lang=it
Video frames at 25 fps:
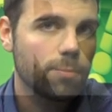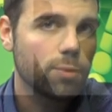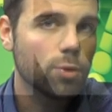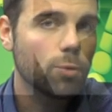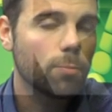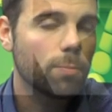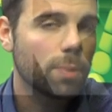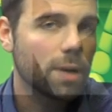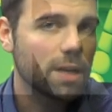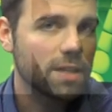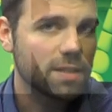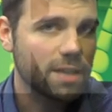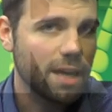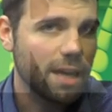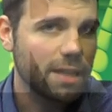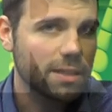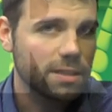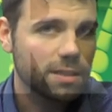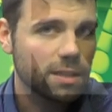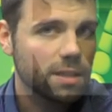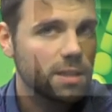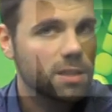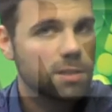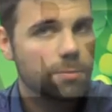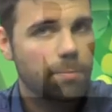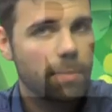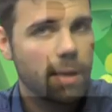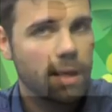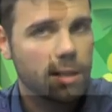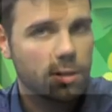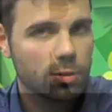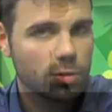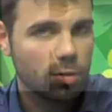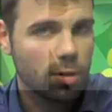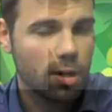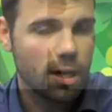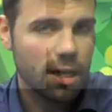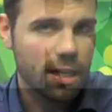più presenti
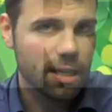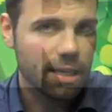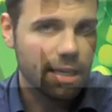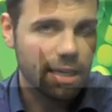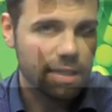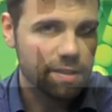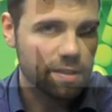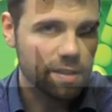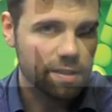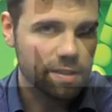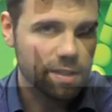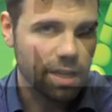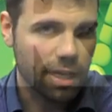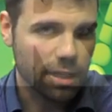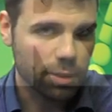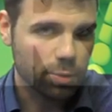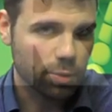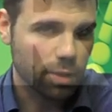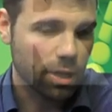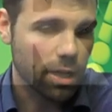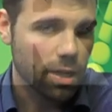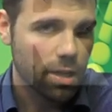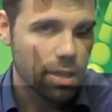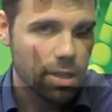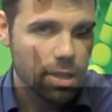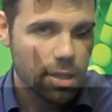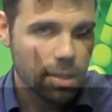rispetto ai grassi saturi.